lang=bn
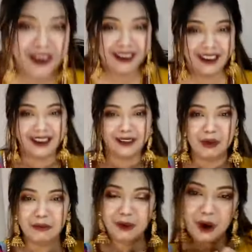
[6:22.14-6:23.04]
হ্যাঁ
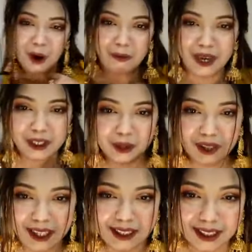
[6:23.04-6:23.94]
মানে অভ্যাস
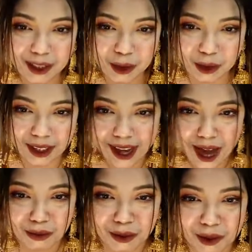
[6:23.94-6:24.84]
হয়ে গেছে কিছু
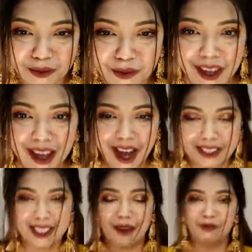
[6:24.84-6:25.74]
আম্মু
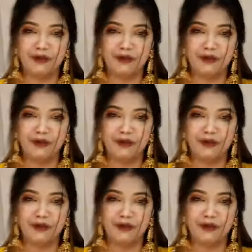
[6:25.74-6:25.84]
আচ্ছা